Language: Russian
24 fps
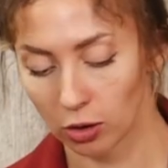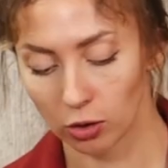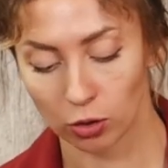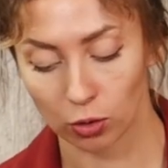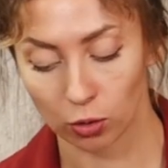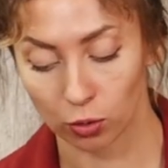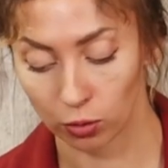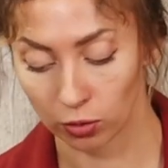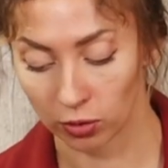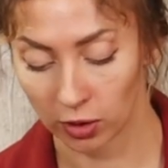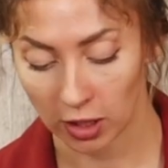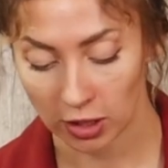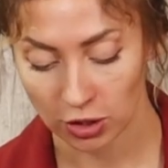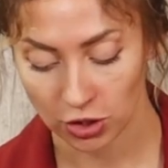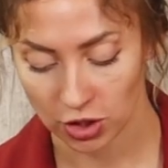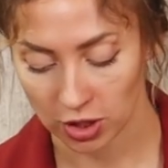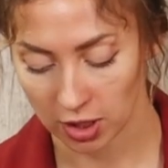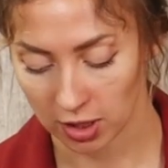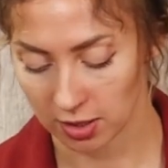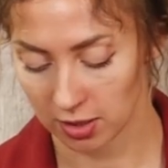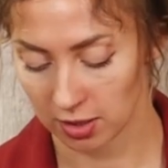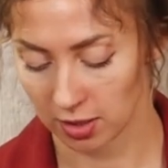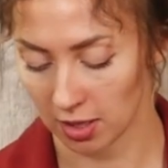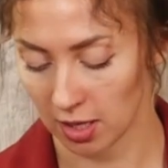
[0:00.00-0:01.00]
Но у нас же
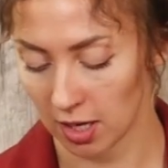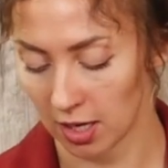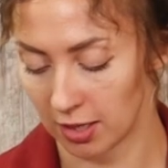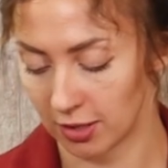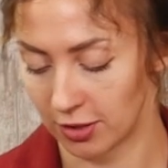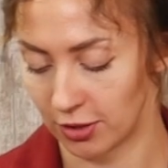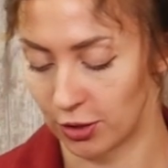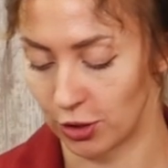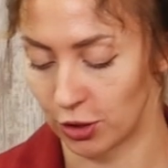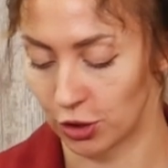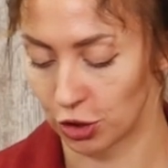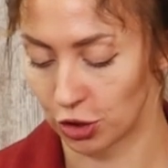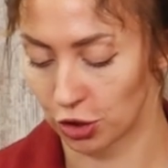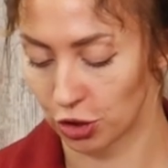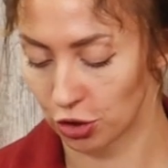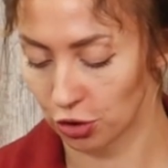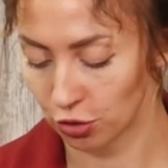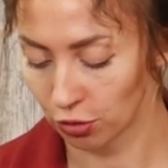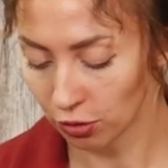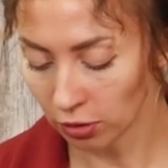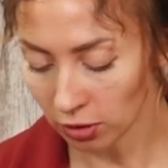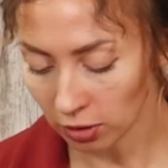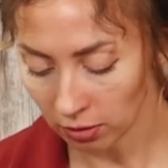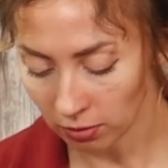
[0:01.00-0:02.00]
остались
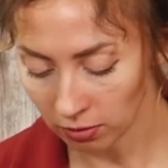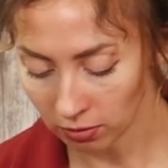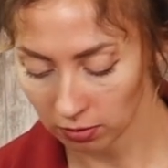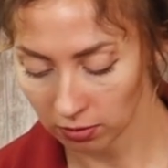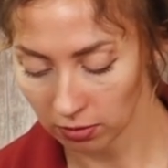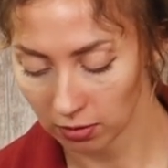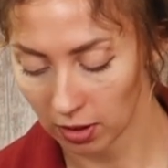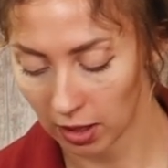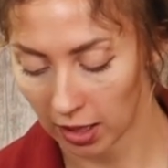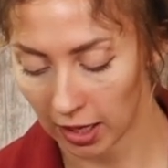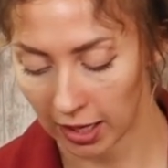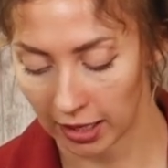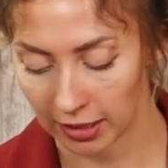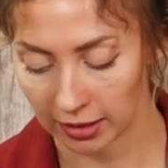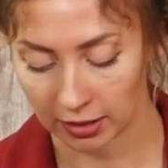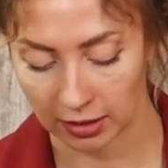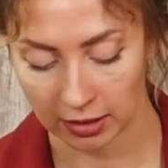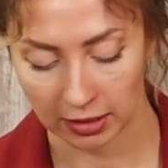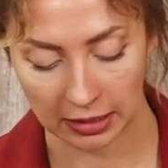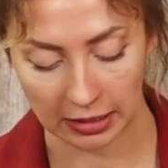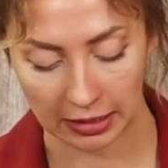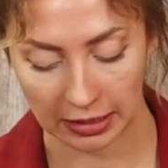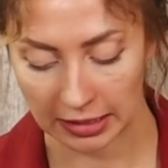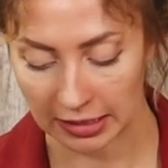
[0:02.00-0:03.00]
еще
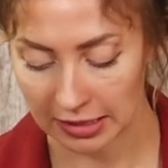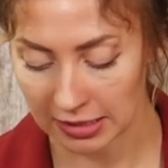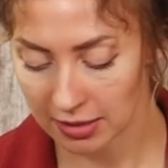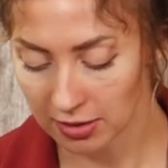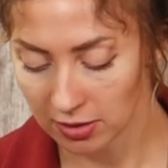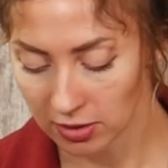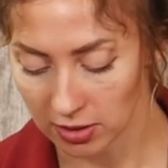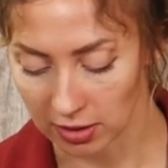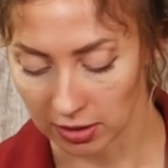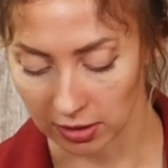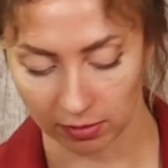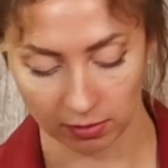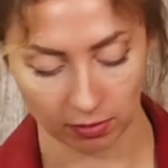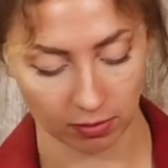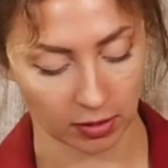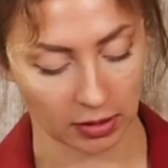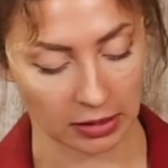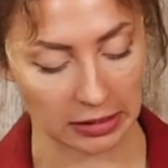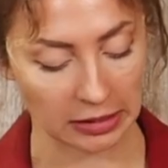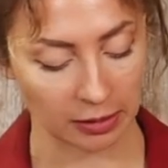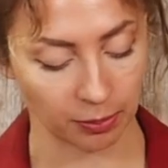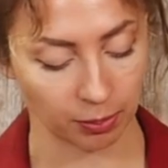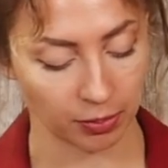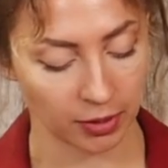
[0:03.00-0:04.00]
одни листья
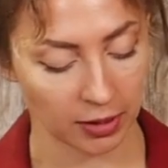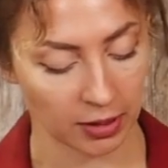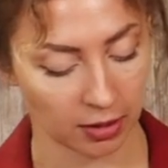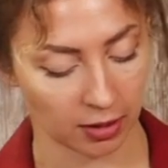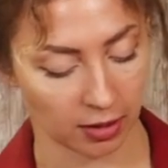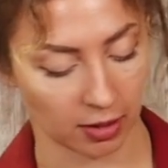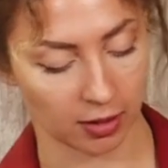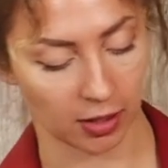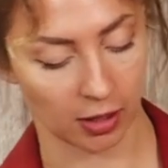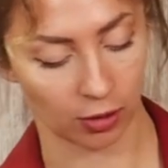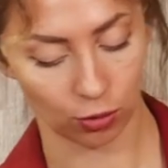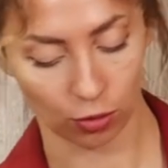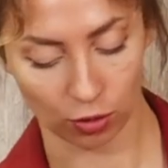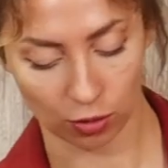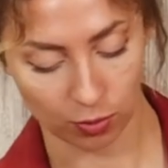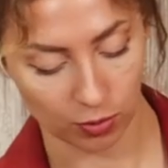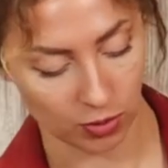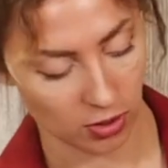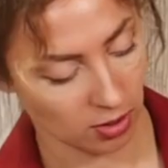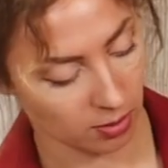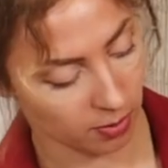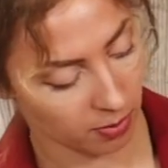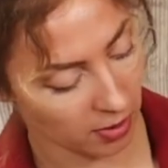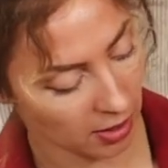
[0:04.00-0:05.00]
рябины, которые мы
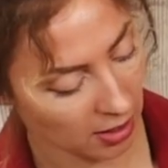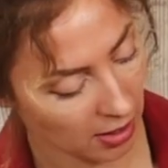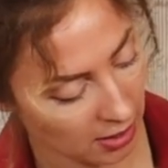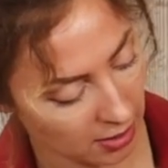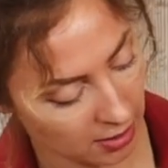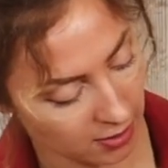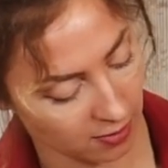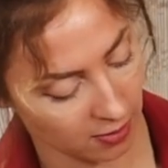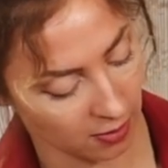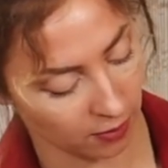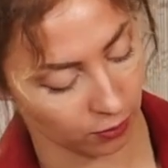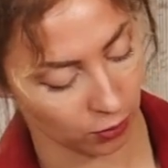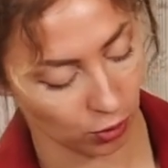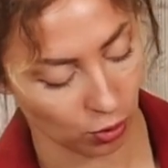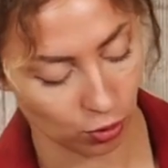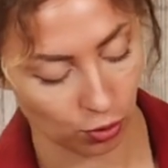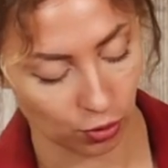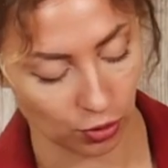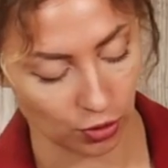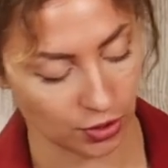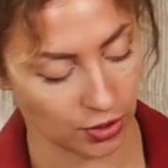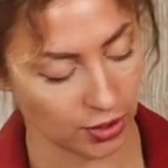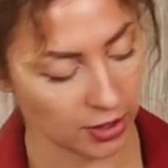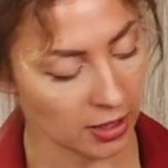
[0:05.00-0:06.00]
собирали с вами в
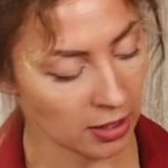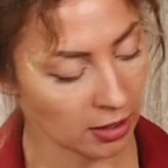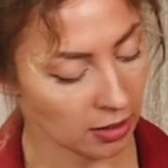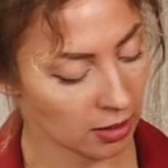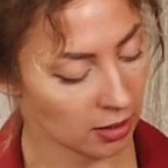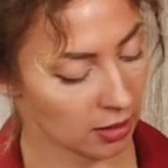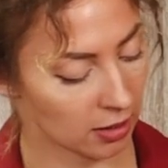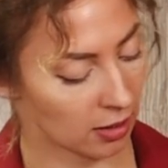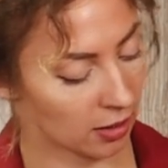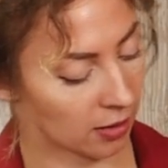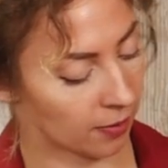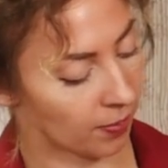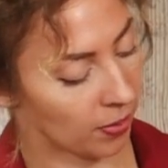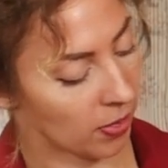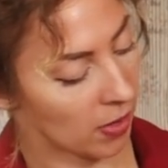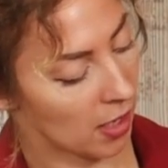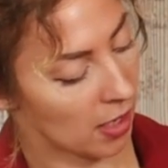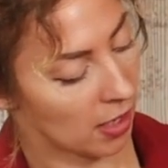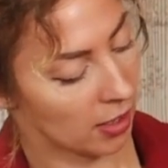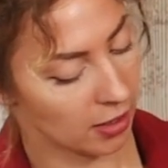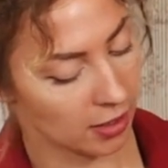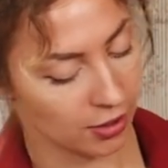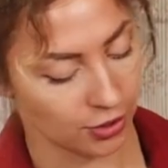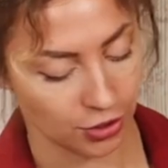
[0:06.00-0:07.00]
другой технике.
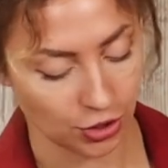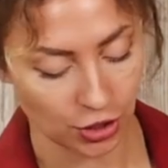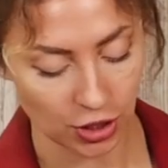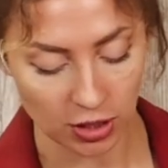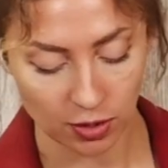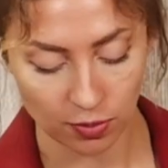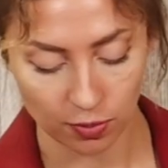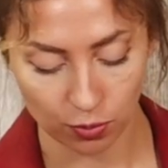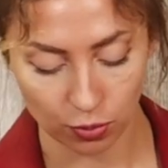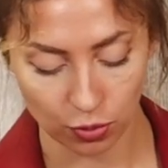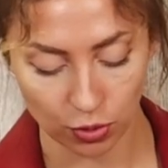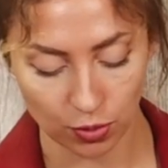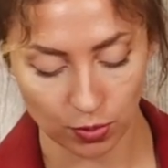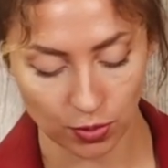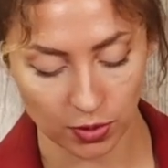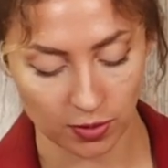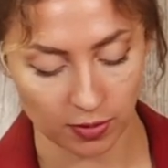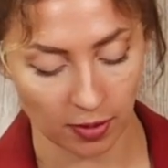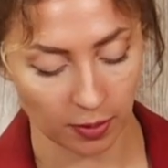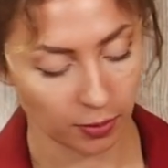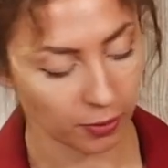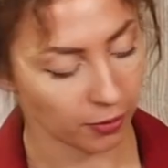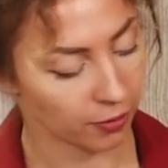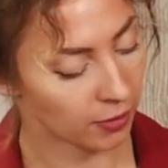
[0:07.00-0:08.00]
И сейчас мы будем с
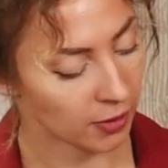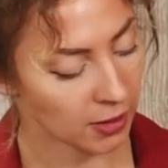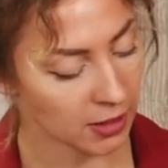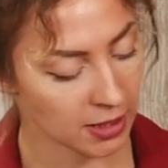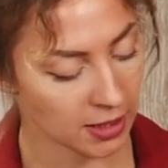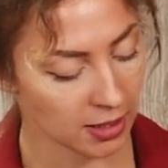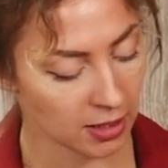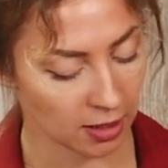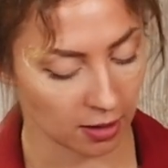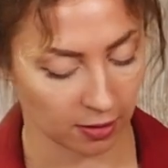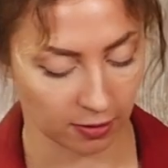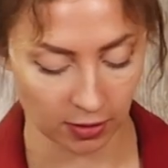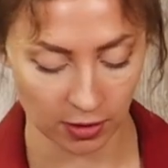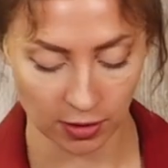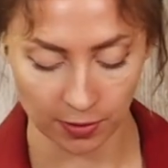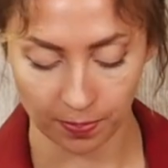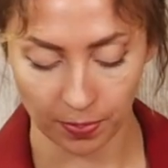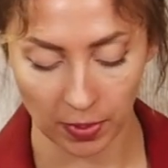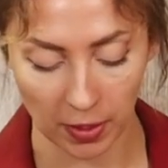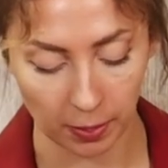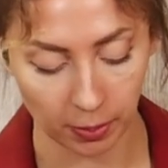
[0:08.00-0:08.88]
вами фиксировать.